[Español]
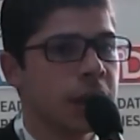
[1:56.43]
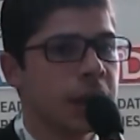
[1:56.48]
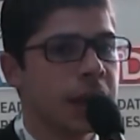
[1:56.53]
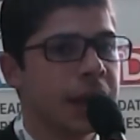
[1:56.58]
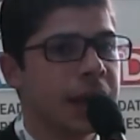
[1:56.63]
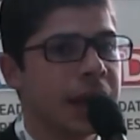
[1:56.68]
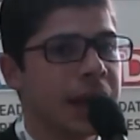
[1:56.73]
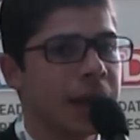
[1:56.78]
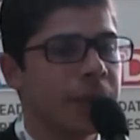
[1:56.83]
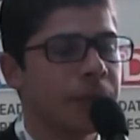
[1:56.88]

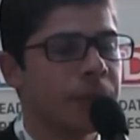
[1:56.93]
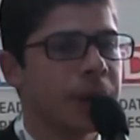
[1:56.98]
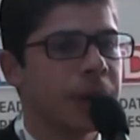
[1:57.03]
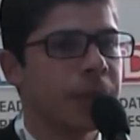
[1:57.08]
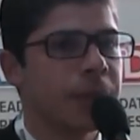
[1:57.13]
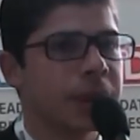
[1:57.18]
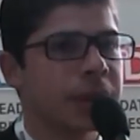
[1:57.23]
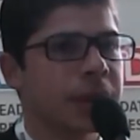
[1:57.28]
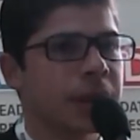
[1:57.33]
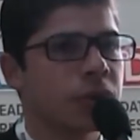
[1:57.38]
y la
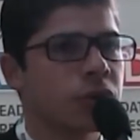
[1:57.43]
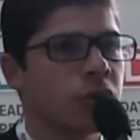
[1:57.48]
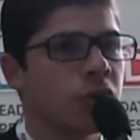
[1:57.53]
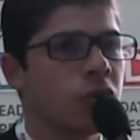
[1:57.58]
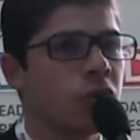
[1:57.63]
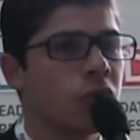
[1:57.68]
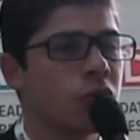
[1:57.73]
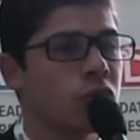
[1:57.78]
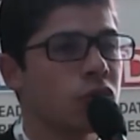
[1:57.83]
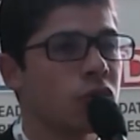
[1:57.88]

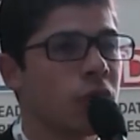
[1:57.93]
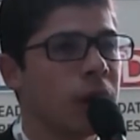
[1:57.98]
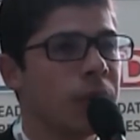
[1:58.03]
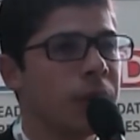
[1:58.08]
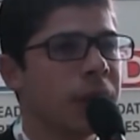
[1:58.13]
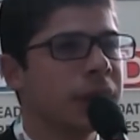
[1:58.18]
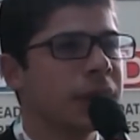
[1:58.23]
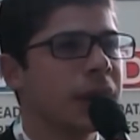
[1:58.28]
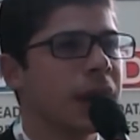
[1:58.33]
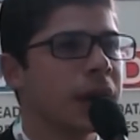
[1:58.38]
implementación
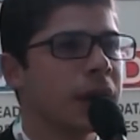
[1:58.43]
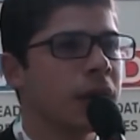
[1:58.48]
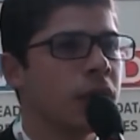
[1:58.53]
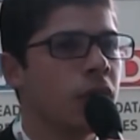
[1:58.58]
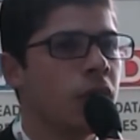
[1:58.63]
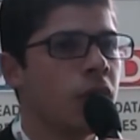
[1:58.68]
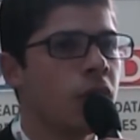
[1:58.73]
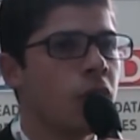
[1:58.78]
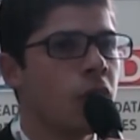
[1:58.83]
usualmente han ido